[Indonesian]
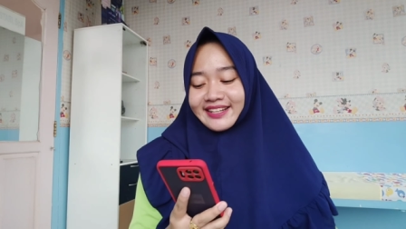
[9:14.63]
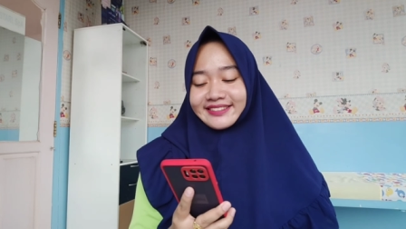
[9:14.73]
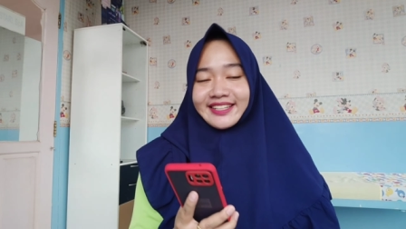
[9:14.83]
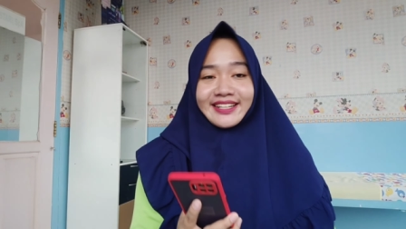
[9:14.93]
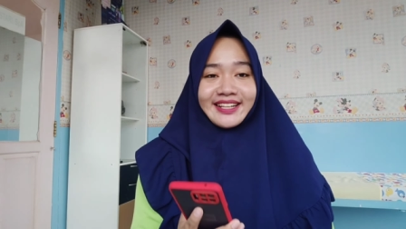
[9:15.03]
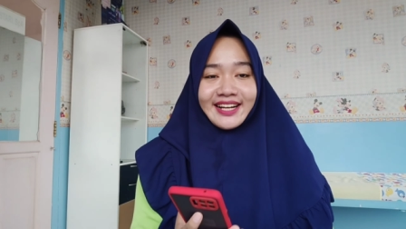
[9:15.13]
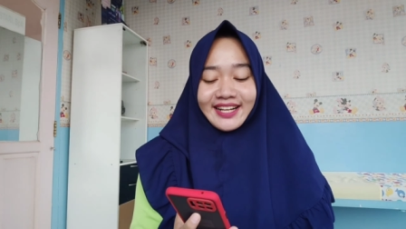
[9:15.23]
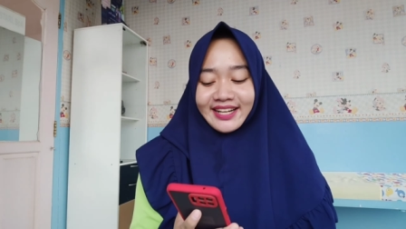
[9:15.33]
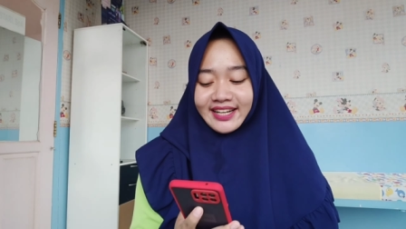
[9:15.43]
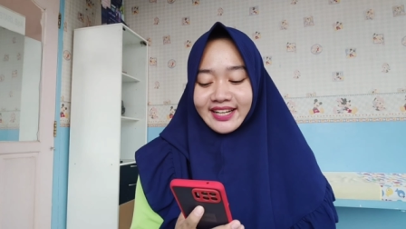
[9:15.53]

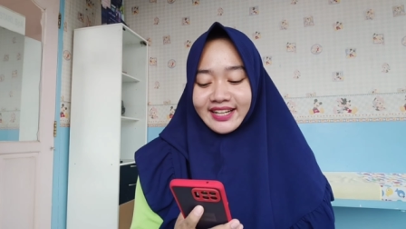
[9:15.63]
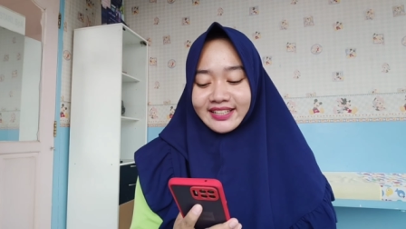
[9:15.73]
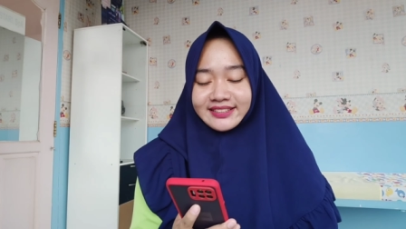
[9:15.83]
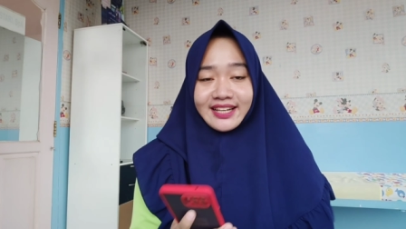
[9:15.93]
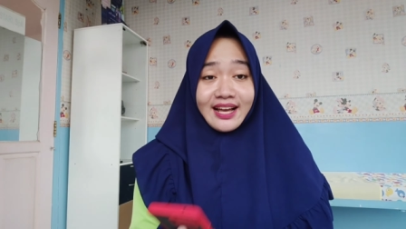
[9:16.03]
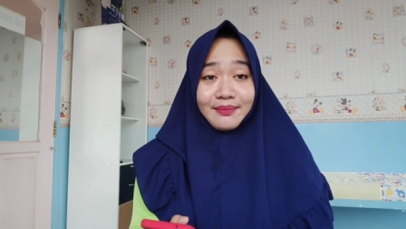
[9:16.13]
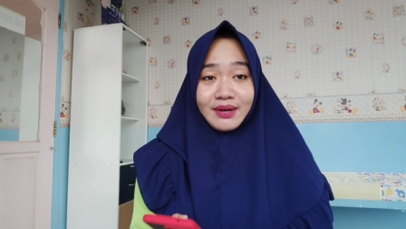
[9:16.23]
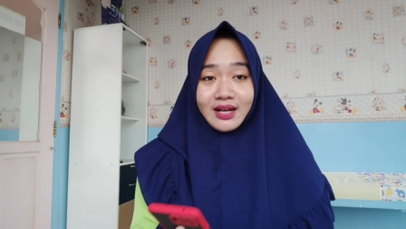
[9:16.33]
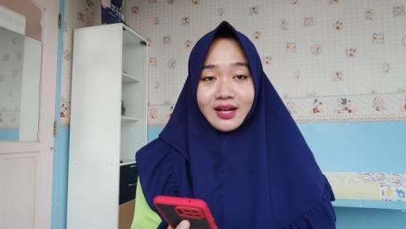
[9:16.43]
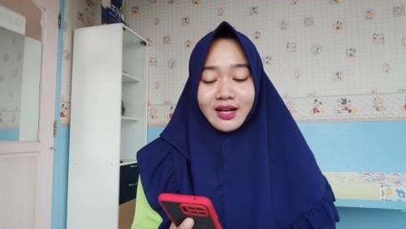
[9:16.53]
adalah
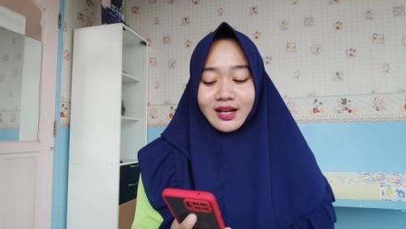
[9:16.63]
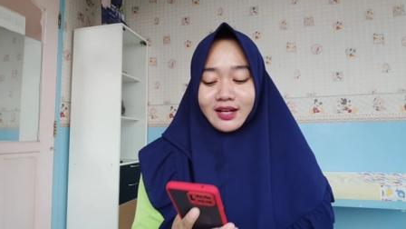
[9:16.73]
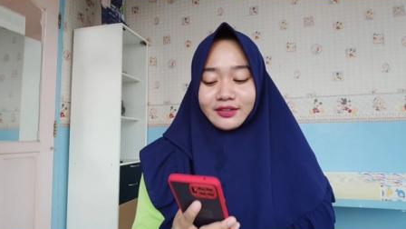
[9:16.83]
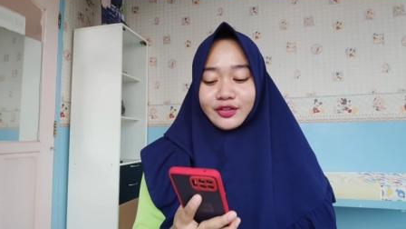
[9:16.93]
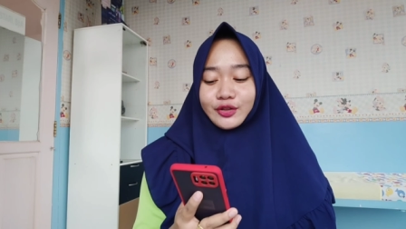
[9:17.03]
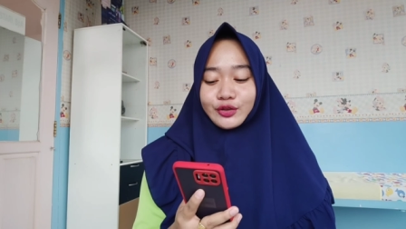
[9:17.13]
Selamat